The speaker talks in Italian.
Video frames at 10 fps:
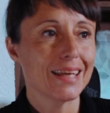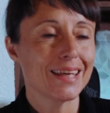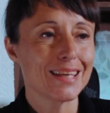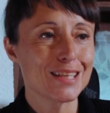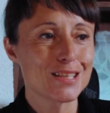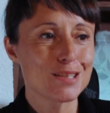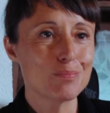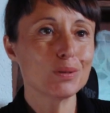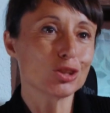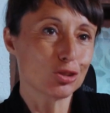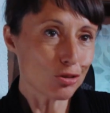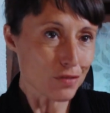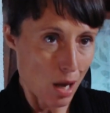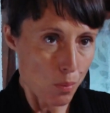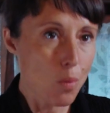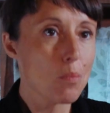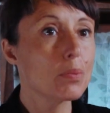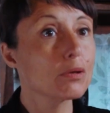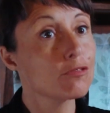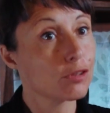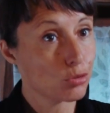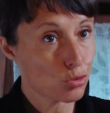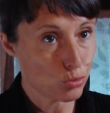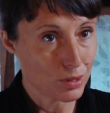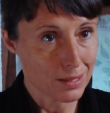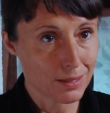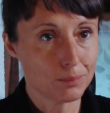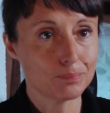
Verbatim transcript: E poi ci troviamo per un photoshooting.